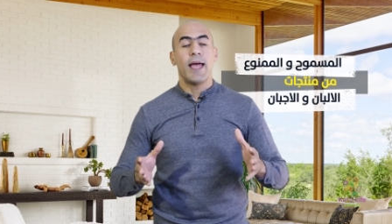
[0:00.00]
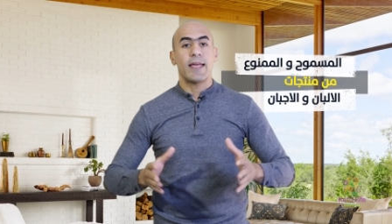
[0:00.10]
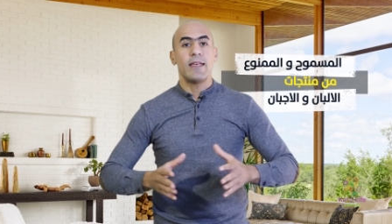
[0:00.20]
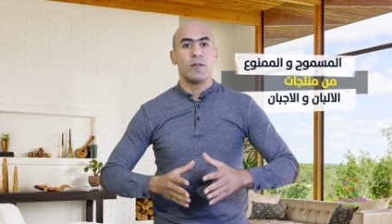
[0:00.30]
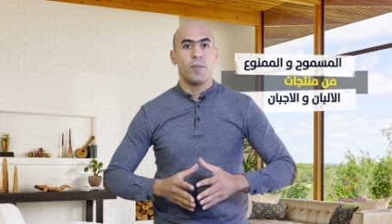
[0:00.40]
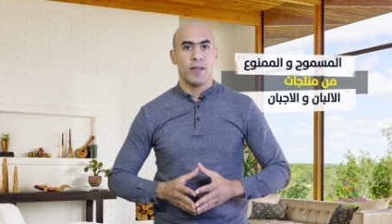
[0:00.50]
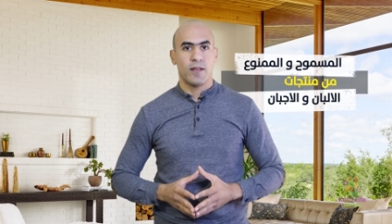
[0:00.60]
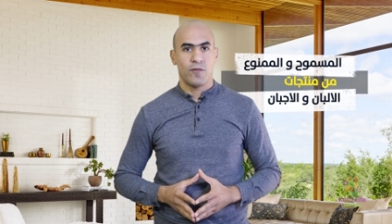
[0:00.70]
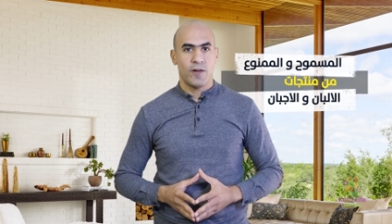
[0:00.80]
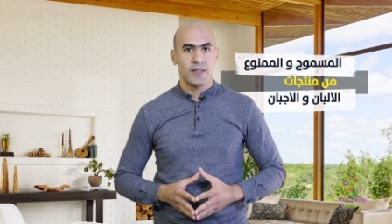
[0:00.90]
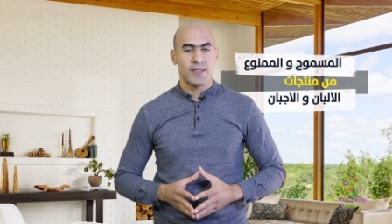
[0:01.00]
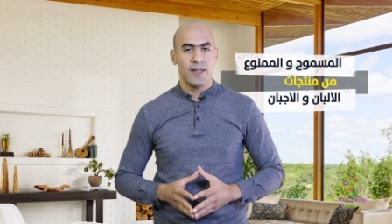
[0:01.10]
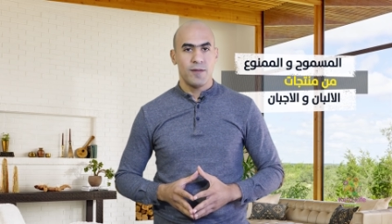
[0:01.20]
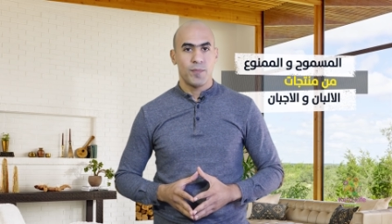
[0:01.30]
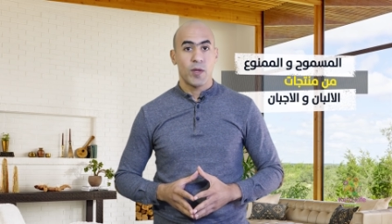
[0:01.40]
أكيد بعد
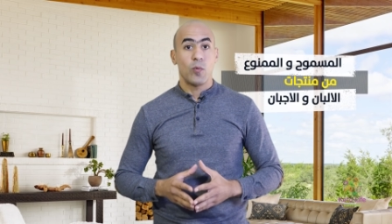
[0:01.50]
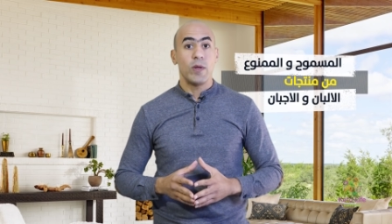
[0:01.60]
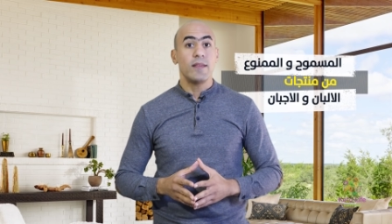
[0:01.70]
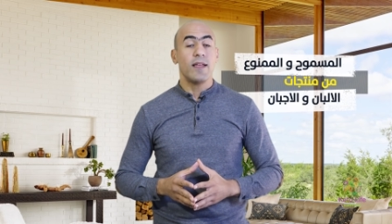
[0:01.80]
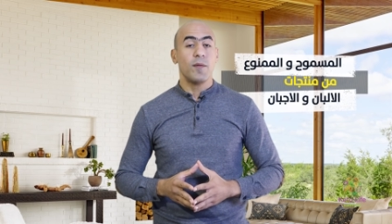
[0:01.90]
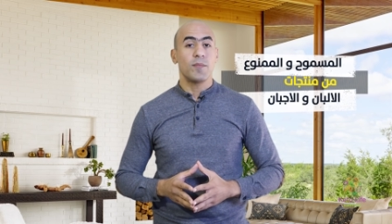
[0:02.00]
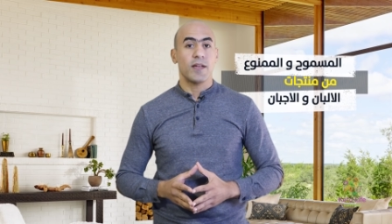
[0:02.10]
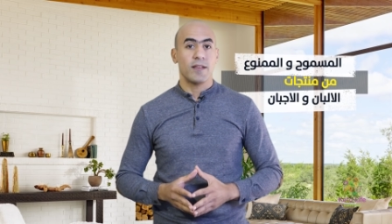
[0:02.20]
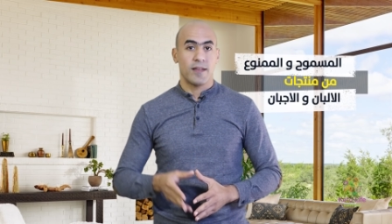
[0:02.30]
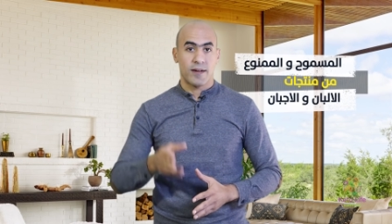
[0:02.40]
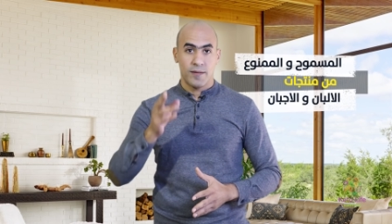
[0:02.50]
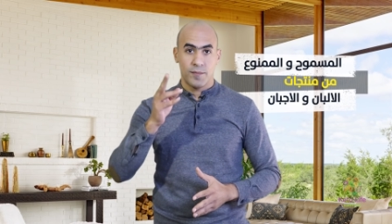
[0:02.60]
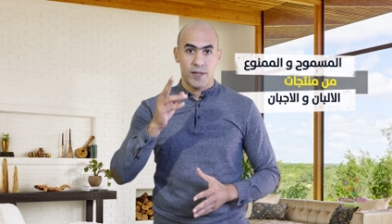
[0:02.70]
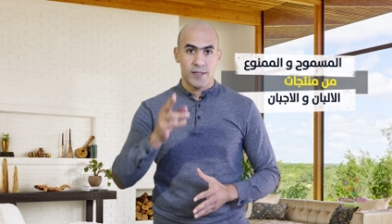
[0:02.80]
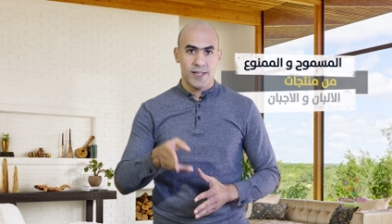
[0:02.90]
الفاصل وإنت عم تحضر
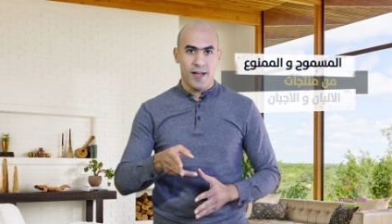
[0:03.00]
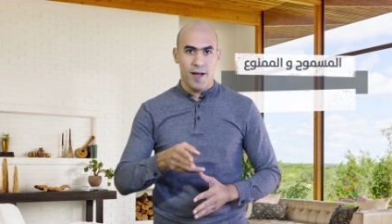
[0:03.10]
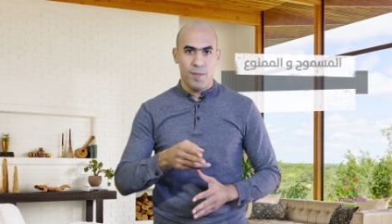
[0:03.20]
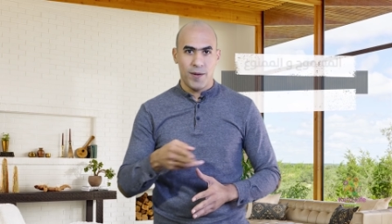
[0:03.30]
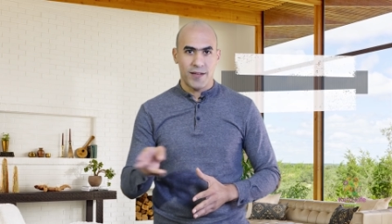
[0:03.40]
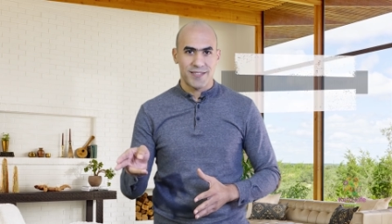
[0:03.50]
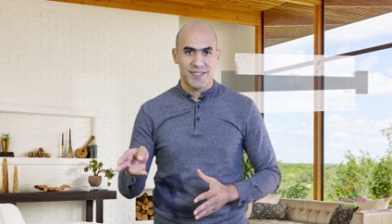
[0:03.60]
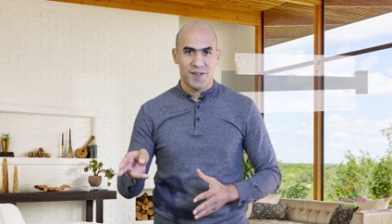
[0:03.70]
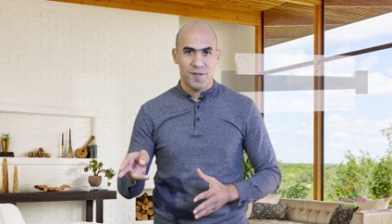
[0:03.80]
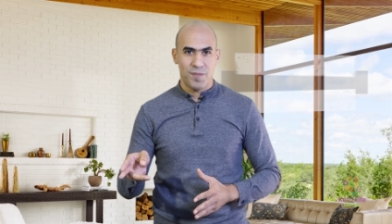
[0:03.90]
صحة بلس